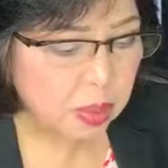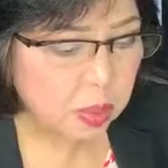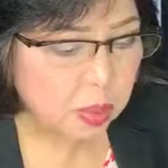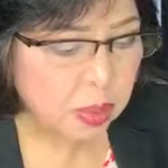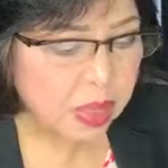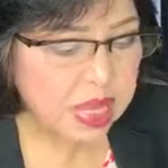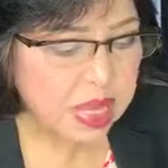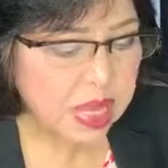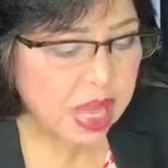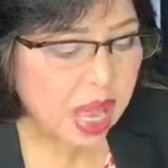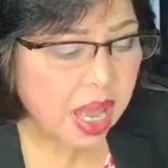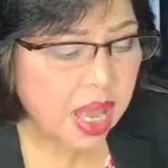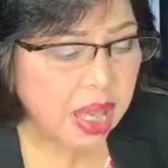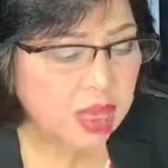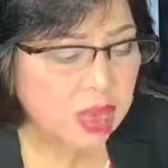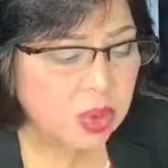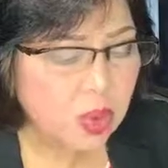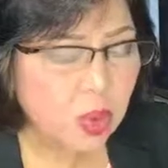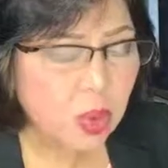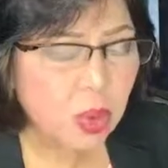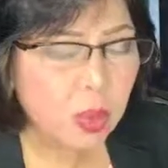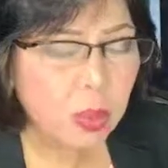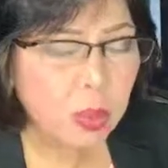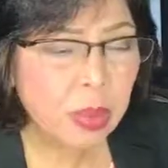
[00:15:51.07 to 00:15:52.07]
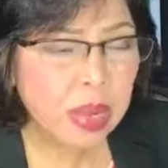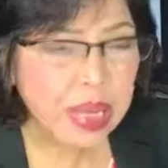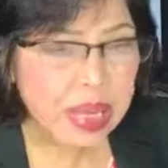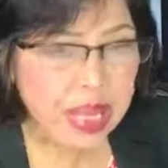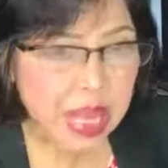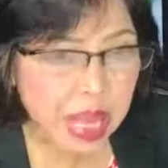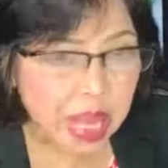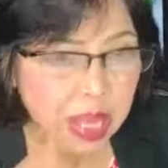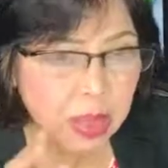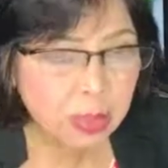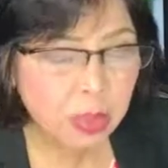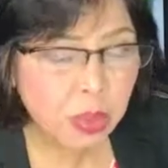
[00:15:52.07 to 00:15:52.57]
Bayaan,
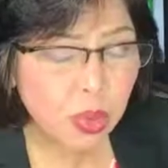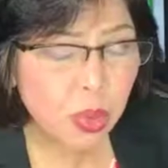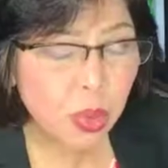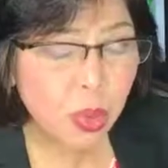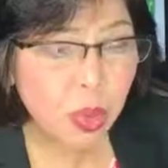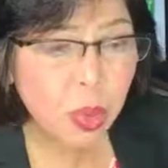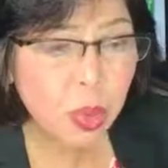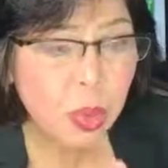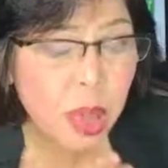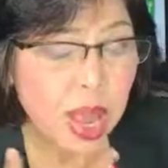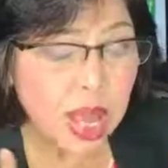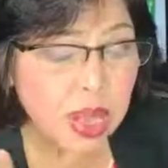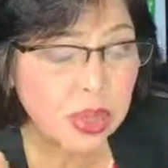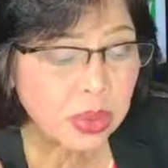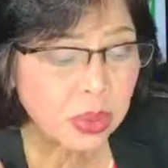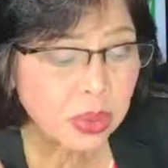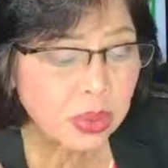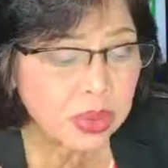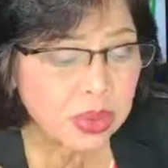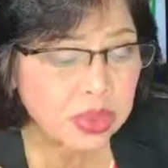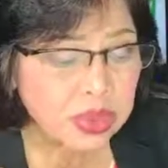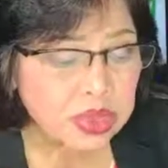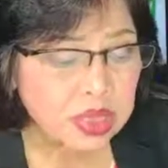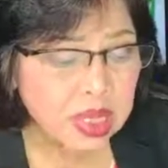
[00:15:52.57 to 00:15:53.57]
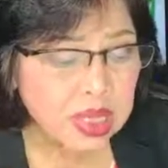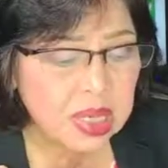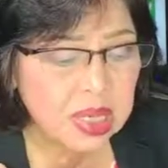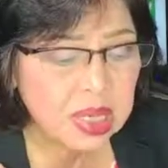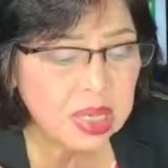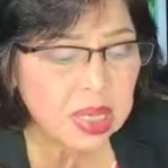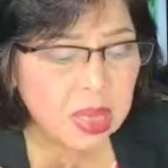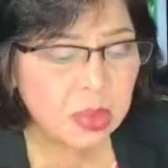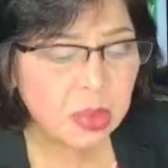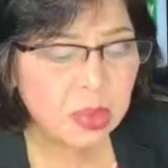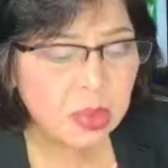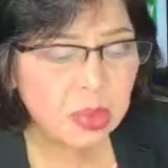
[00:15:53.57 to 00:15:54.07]
bayaan mong umanod sa
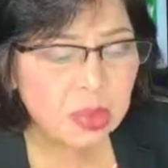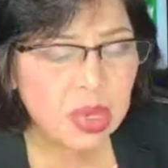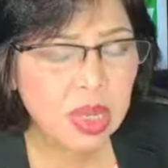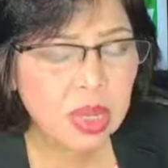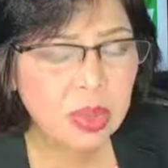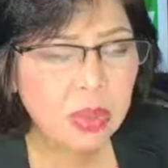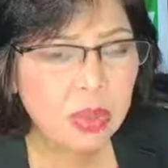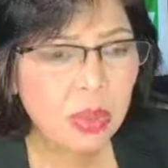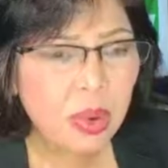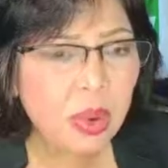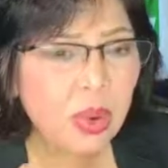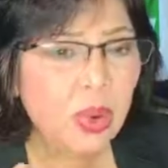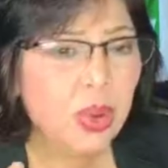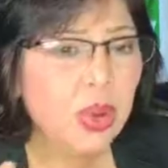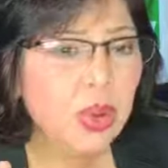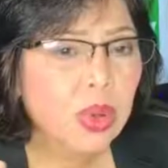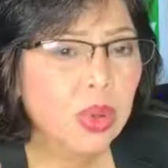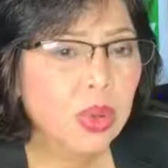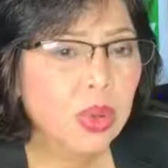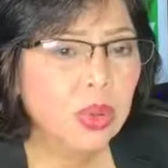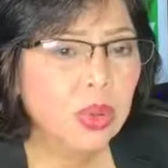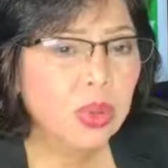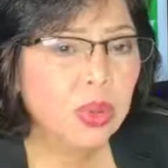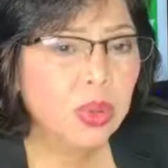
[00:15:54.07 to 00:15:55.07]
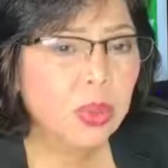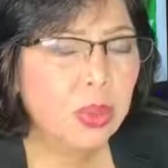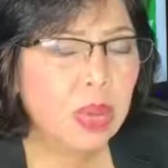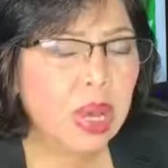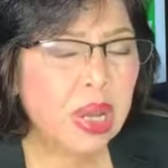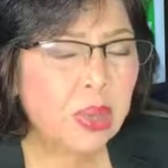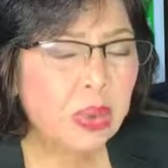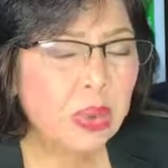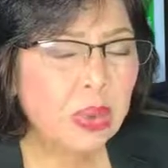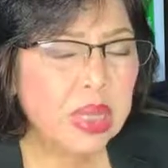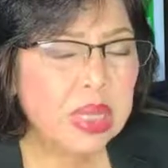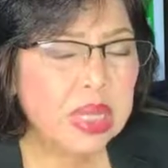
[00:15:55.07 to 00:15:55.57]
lalamunan mo yung
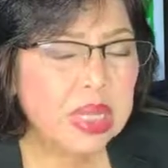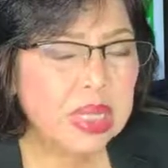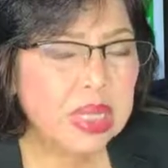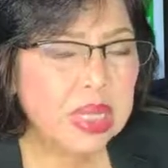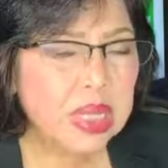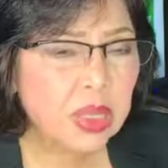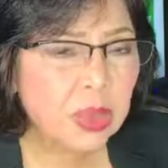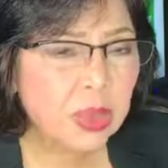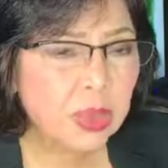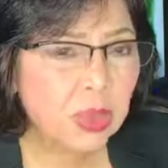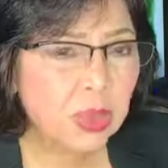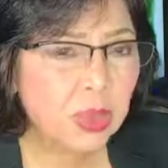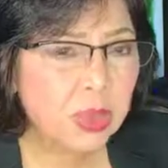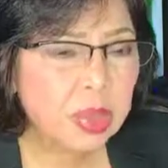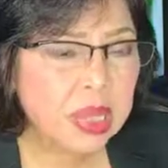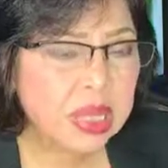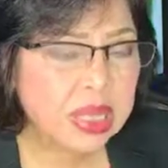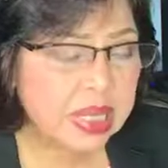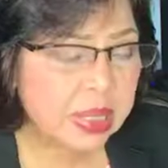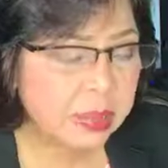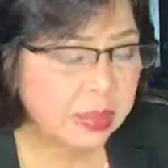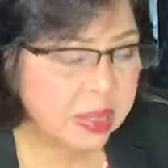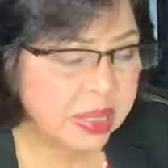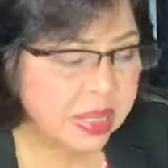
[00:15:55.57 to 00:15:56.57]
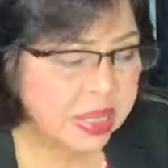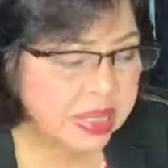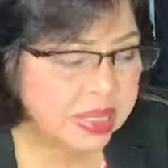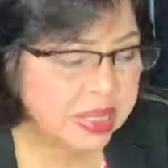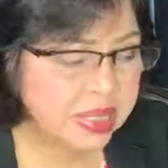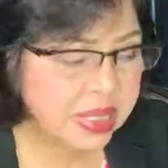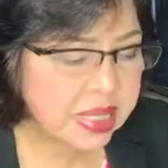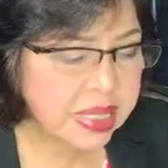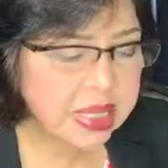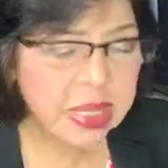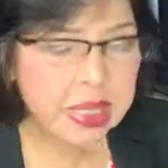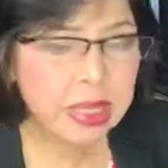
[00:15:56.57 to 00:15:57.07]
mainit na tubig na may
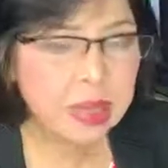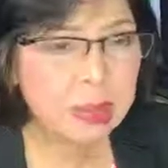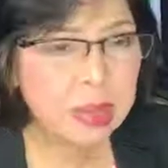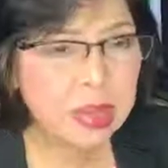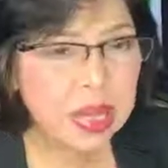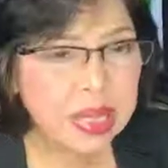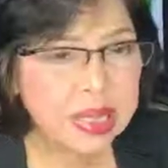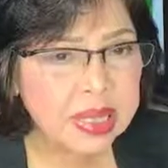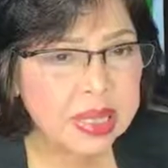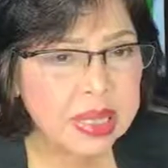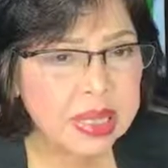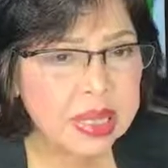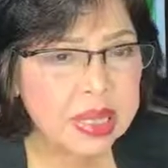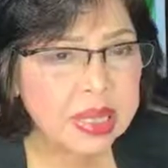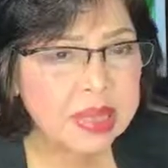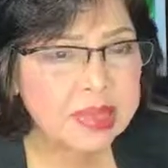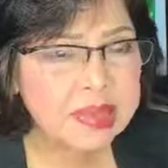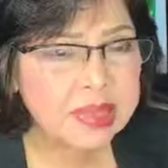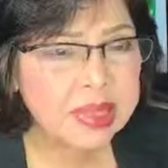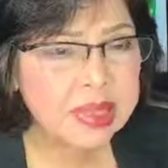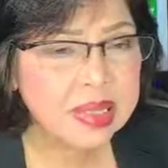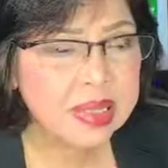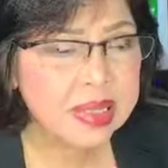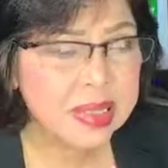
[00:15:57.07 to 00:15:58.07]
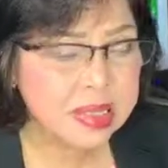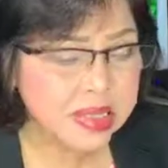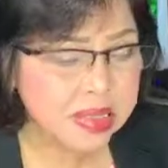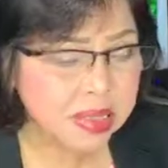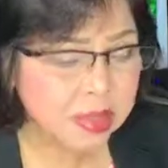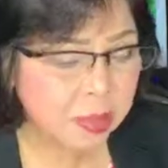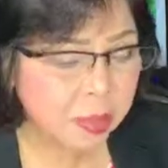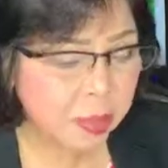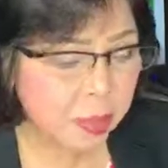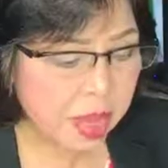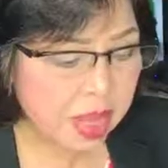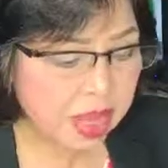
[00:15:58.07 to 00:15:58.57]
asin, alam natin ang asin,
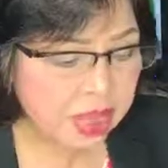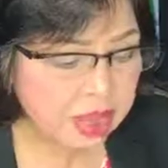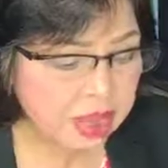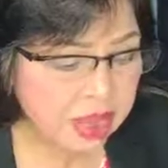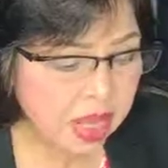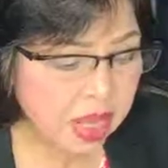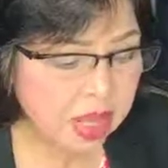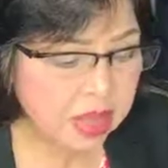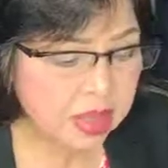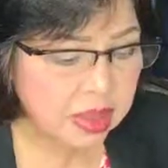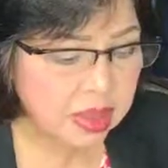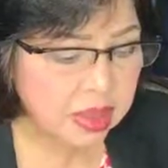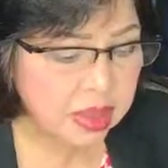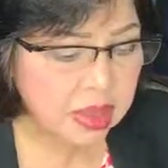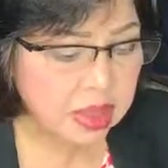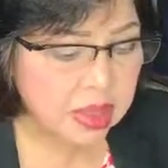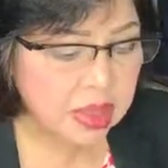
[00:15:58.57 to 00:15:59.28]
disinfectant.